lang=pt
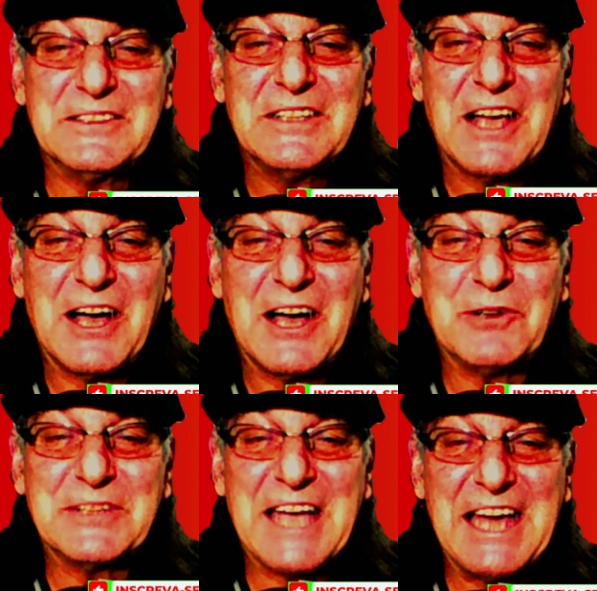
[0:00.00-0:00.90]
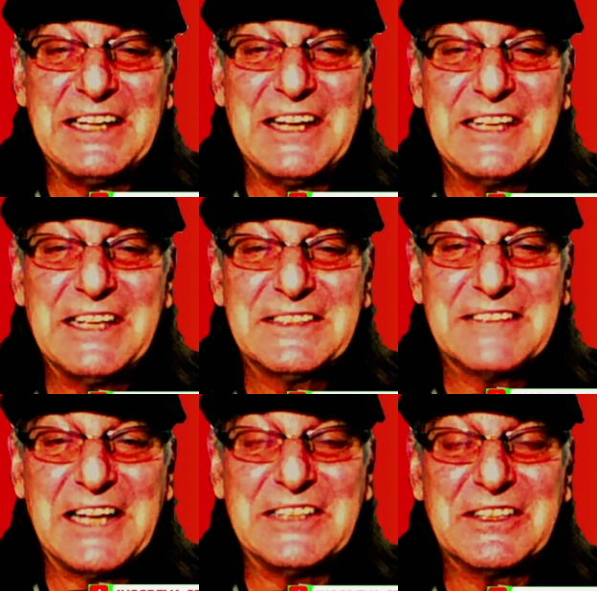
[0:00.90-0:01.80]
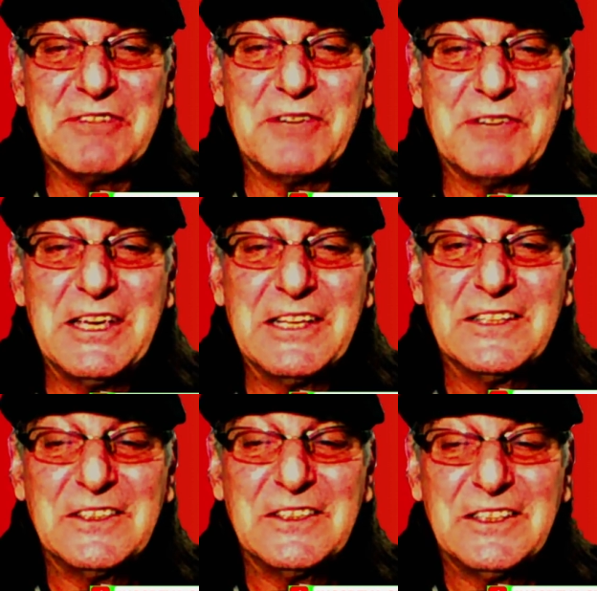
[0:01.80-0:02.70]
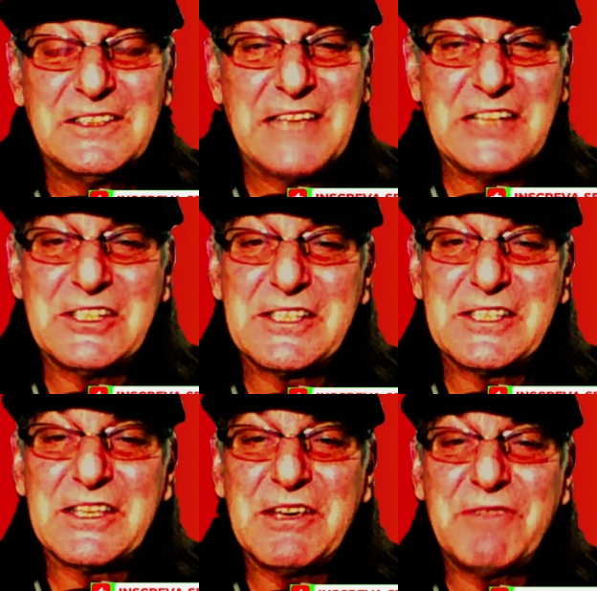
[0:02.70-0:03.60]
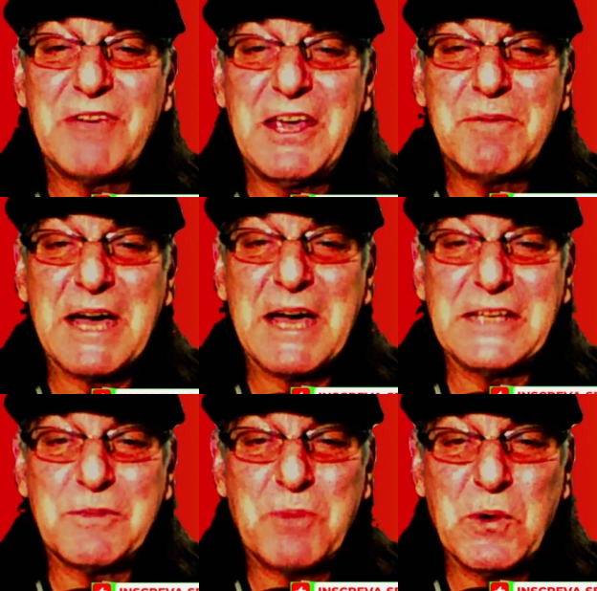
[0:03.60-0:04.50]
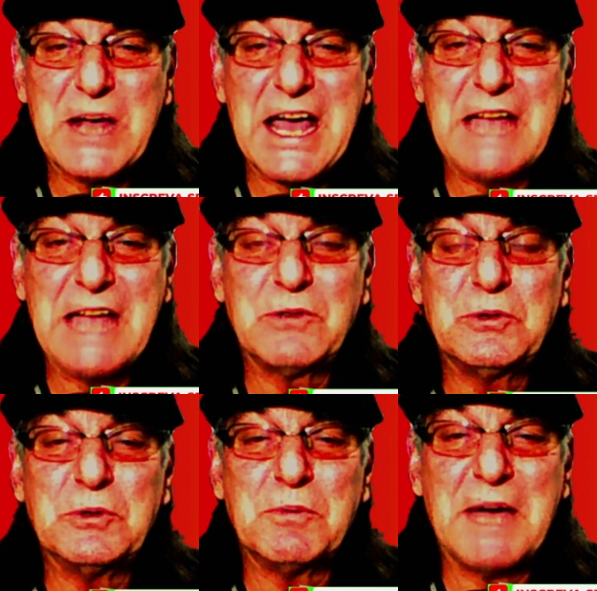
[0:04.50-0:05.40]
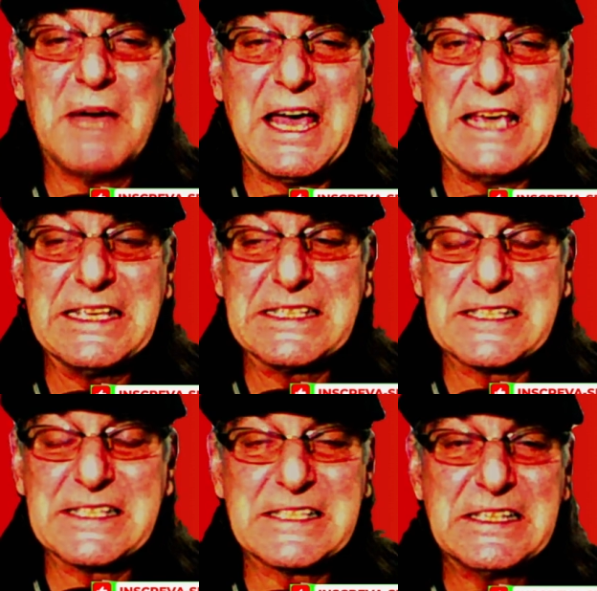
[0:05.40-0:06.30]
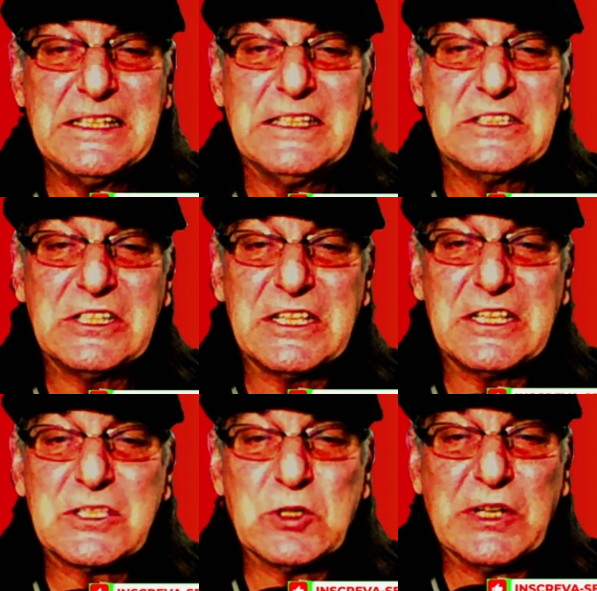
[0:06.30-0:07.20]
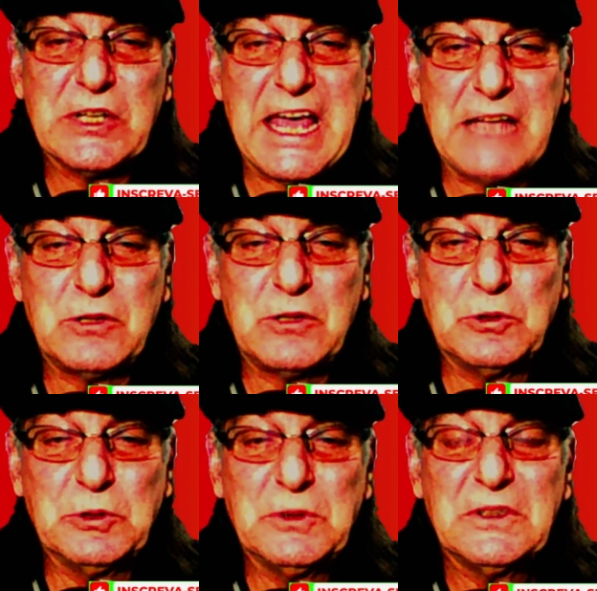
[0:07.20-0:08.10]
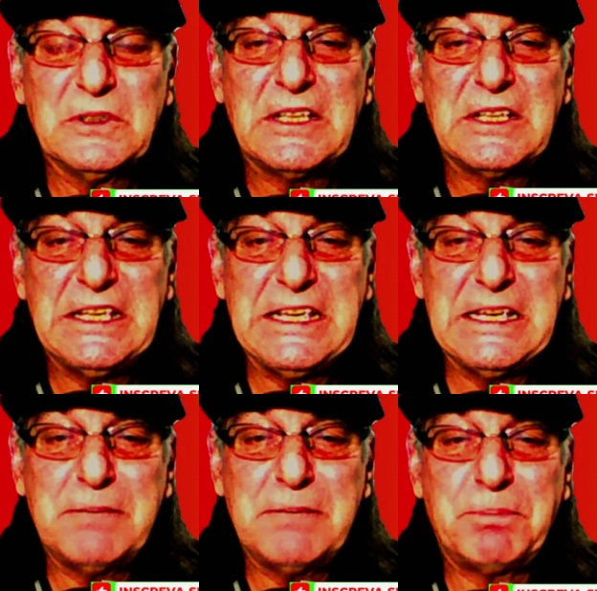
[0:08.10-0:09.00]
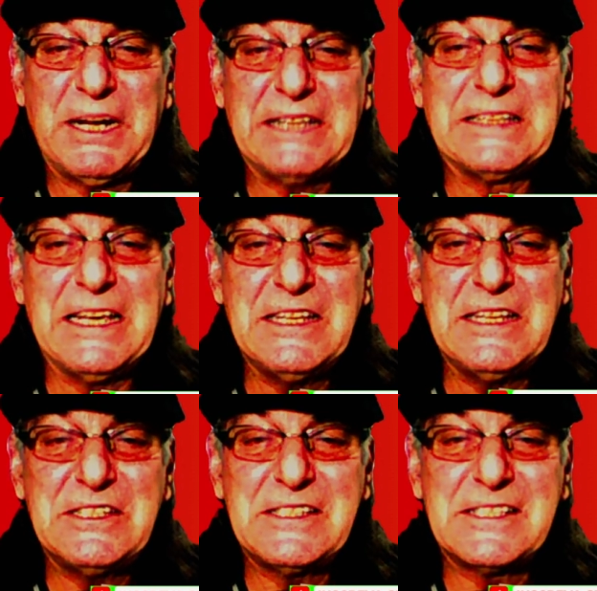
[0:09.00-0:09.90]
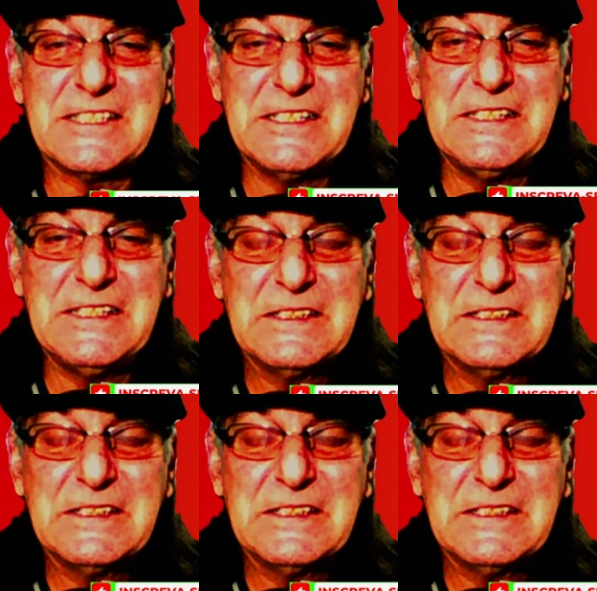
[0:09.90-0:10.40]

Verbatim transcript: ao Dali, né? Dali TV, já disse que vem mais empolgado, mais direcionado e pretende sim